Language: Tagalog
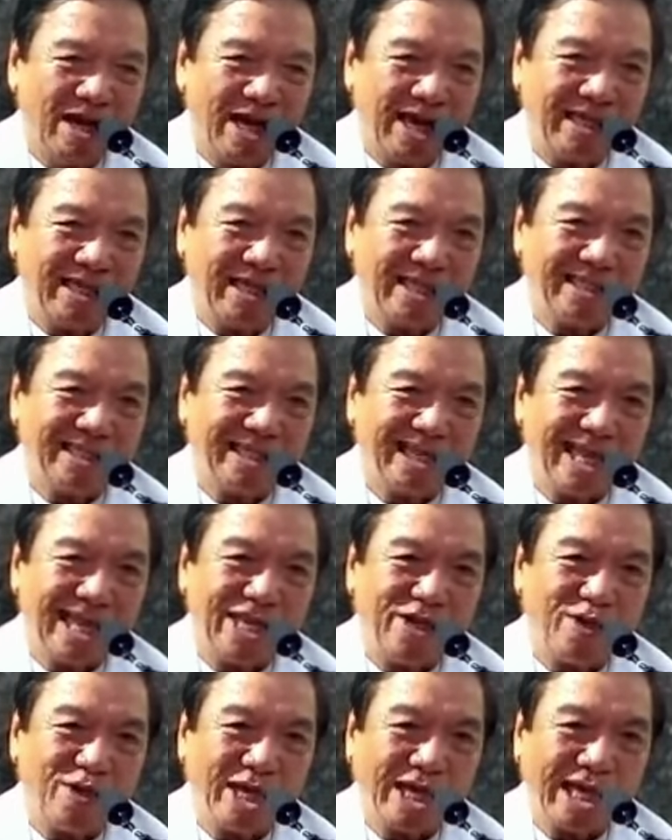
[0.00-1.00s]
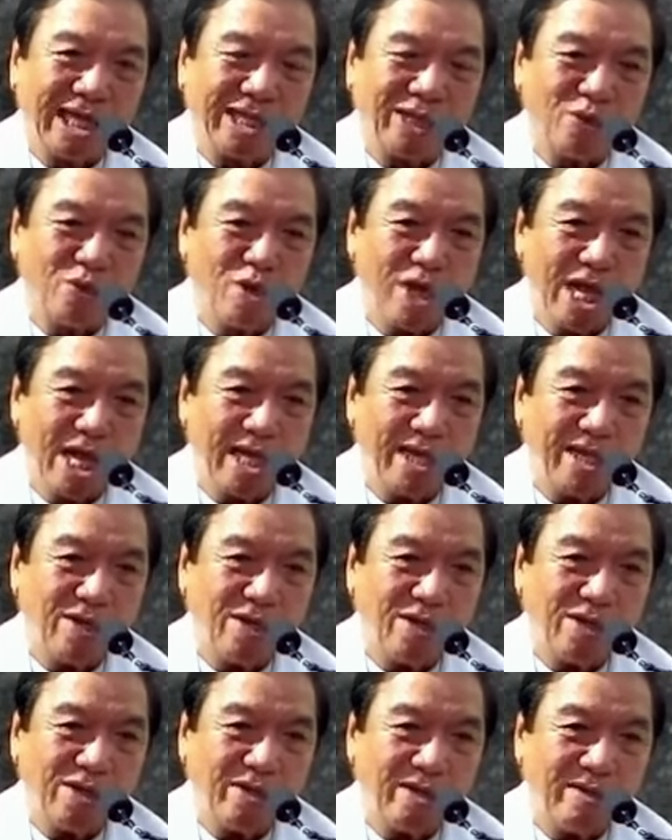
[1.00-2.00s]
At least na iyo nakatuna,
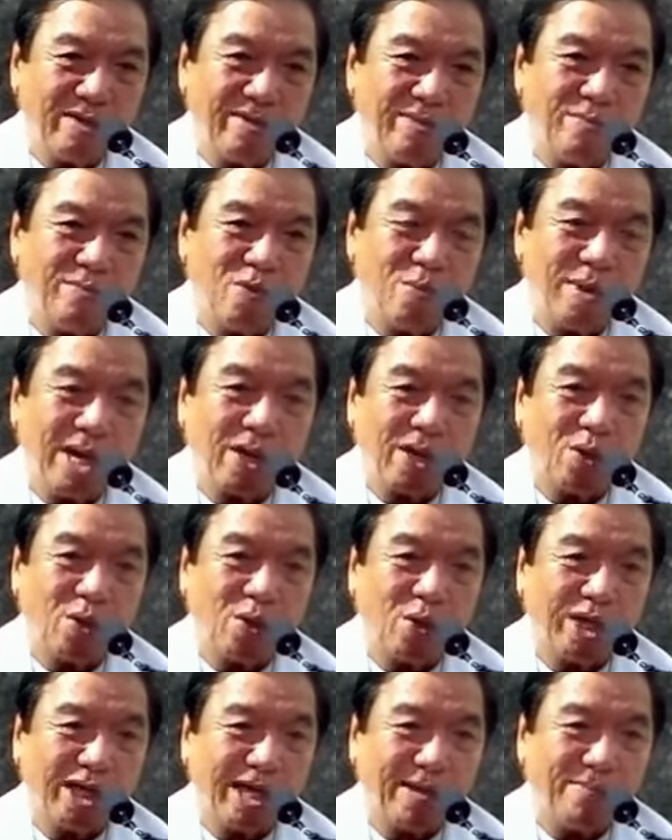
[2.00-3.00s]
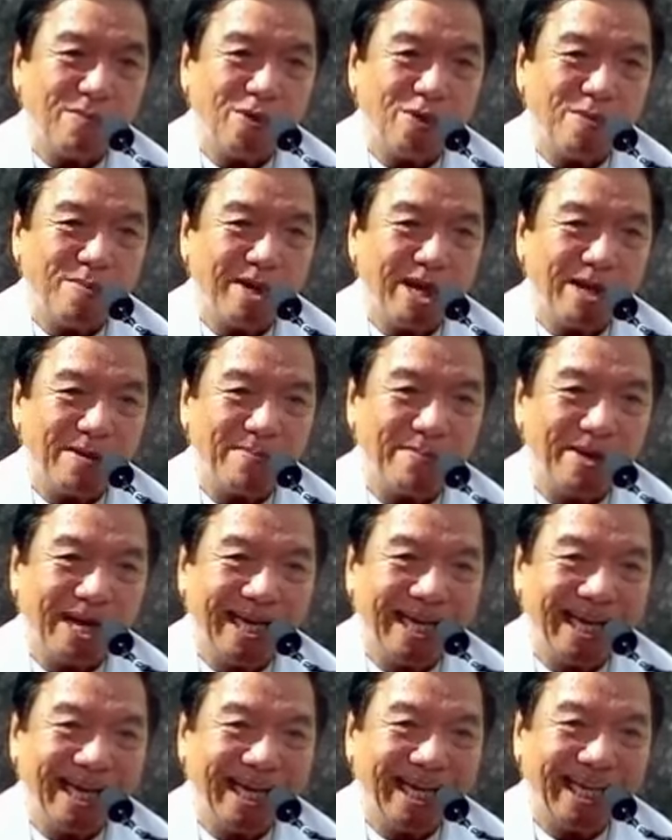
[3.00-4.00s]
no? Mubarog ka mo, mga
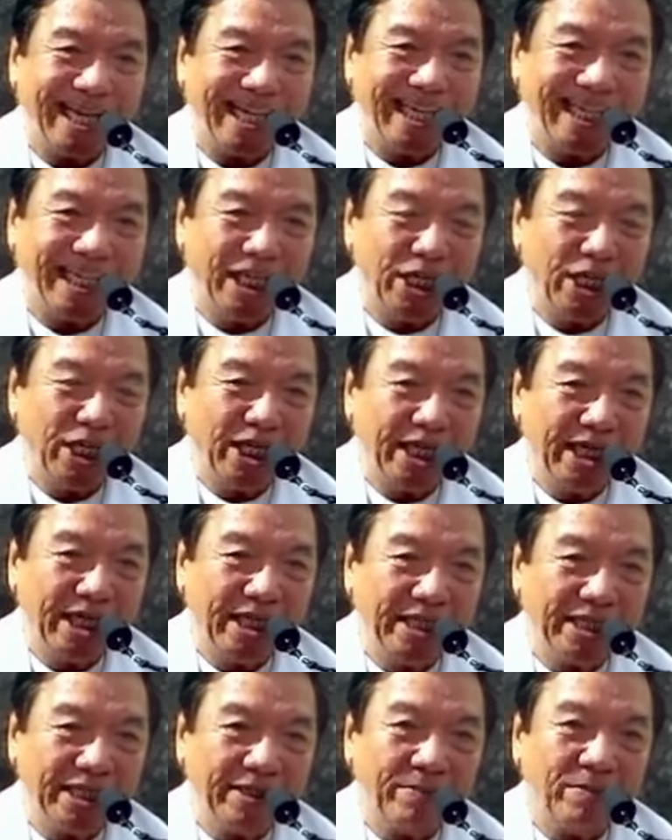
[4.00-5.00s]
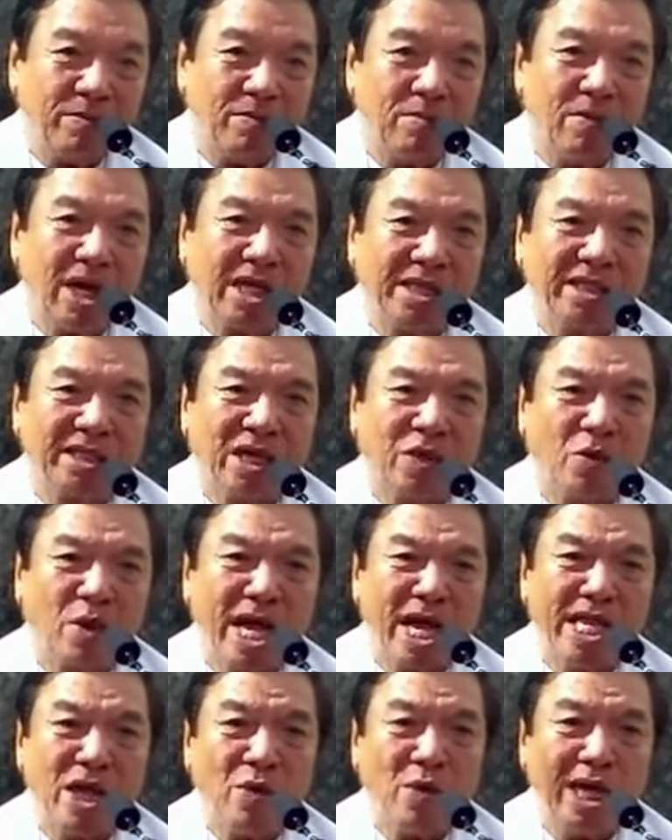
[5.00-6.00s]
bana, isip, mga
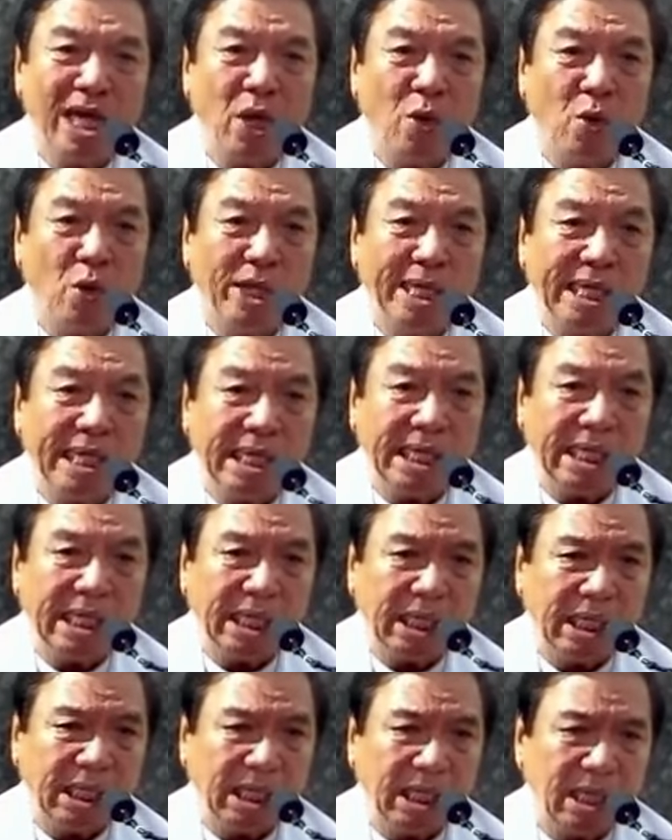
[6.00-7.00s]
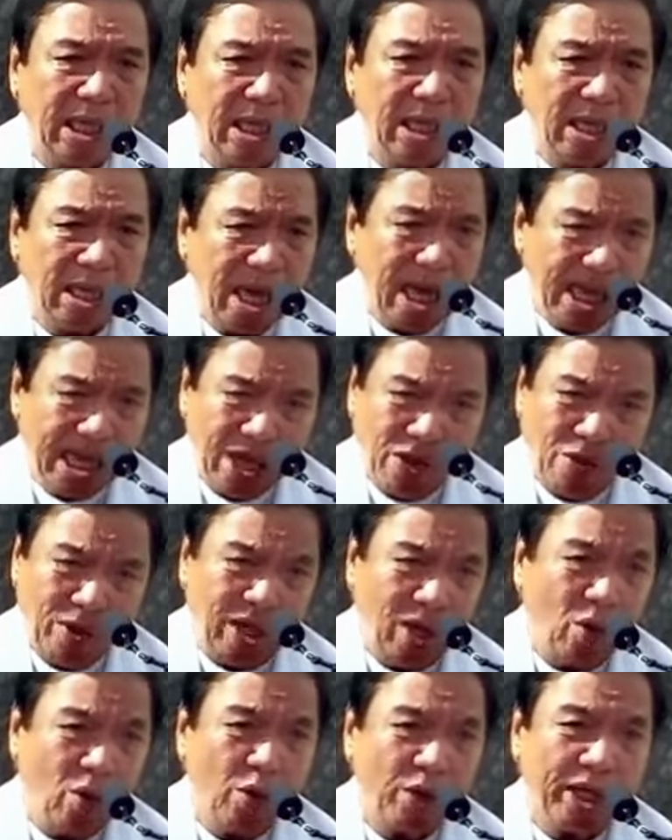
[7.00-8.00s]
asawa, ayaw ilogi. Ayaw
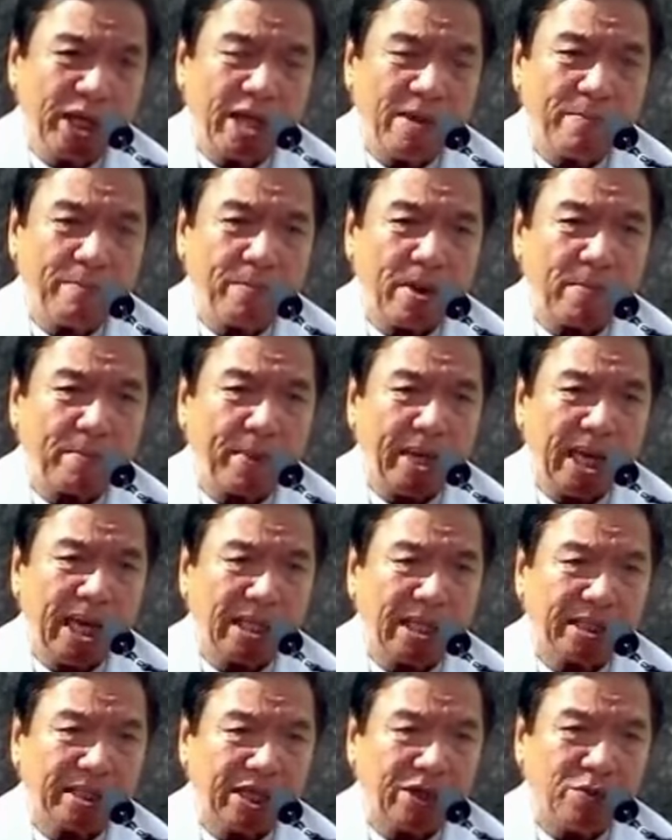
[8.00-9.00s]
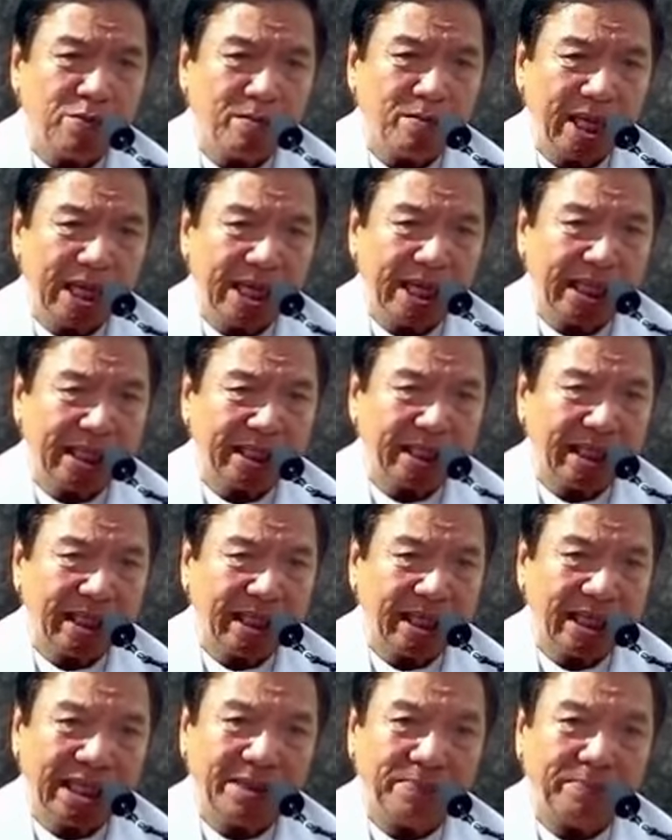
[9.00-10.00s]
ilogi ang papel sa iyong bana
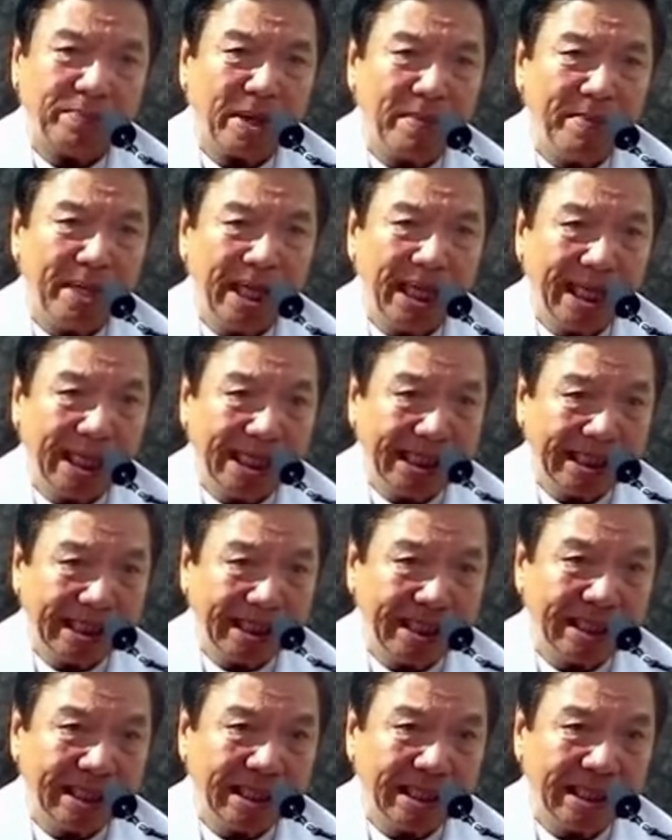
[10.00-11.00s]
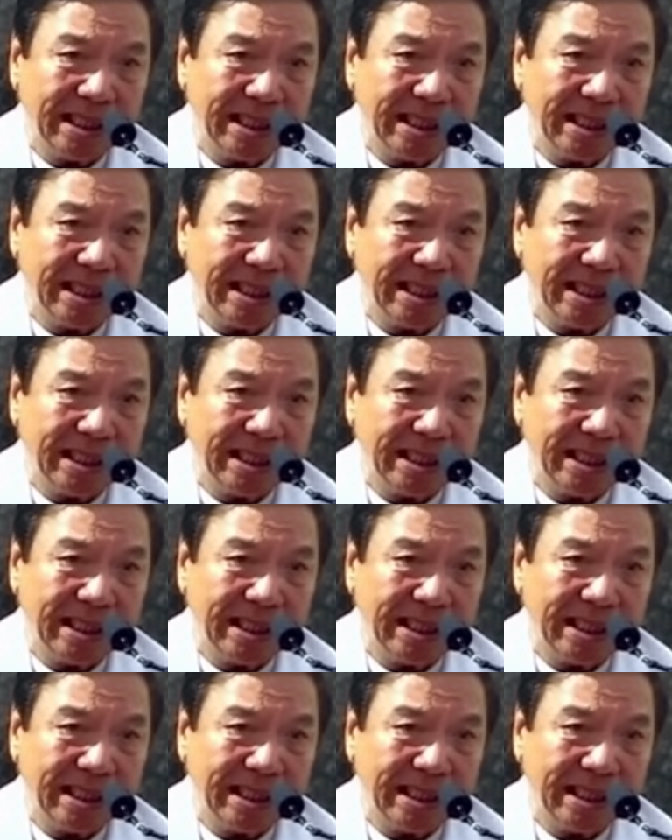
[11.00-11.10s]
sa pamilya.